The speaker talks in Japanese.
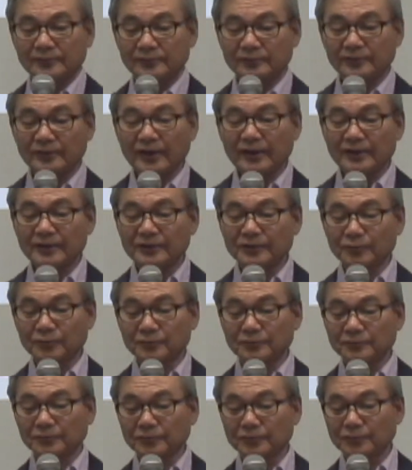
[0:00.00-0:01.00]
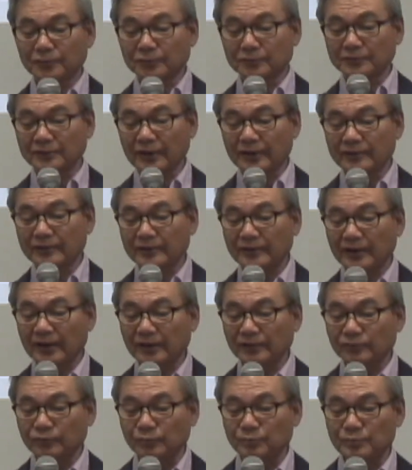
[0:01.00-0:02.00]
ユダヤ教の経典で
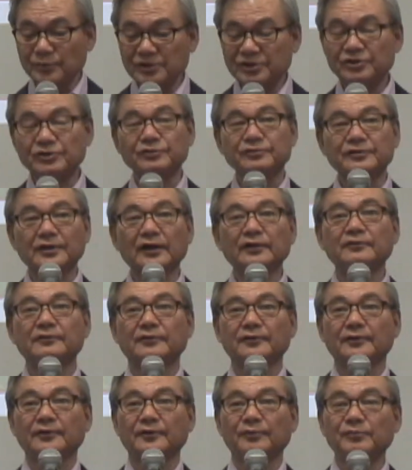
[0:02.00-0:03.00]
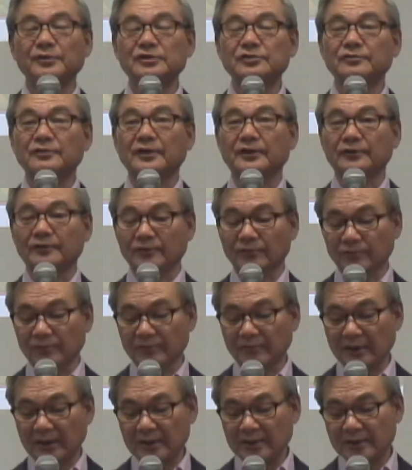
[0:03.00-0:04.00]
あるミシュナ、ミシュナってこ
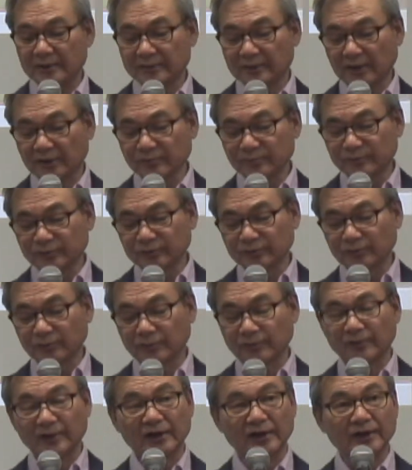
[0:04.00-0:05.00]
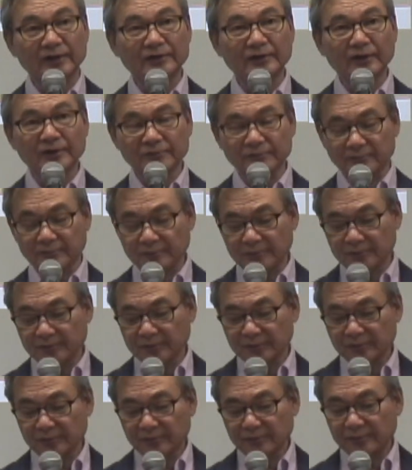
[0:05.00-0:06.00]
れはタルムードの中にある
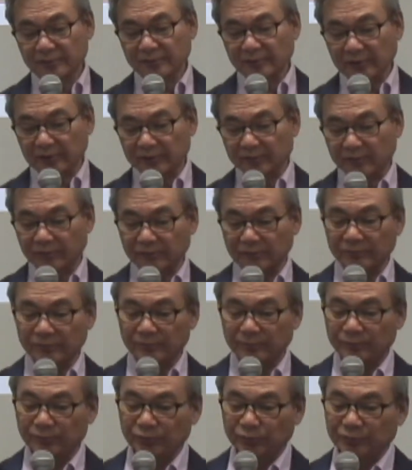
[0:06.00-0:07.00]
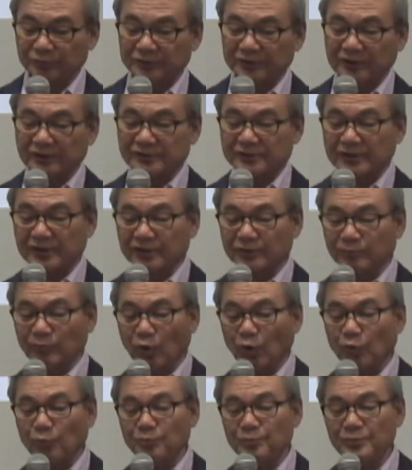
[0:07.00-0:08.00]
あの部分ですけど
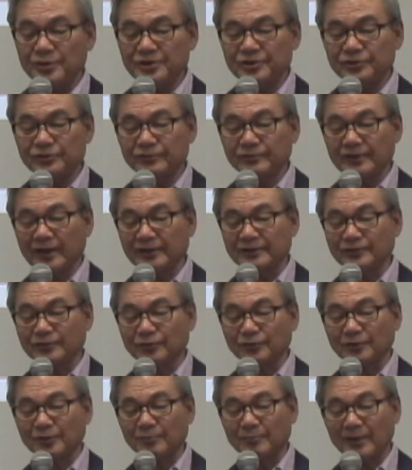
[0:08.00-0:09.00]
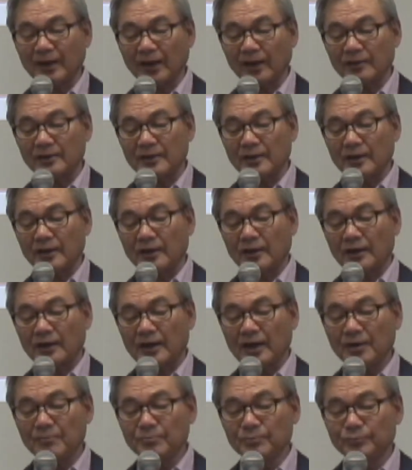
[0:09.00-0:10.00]
も、ミシュナによれば
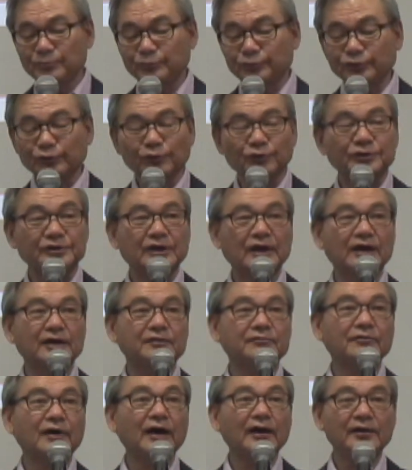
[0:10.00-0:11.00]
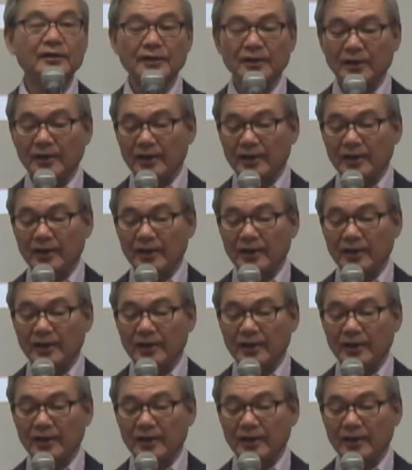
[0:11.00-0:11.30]
ランプの光は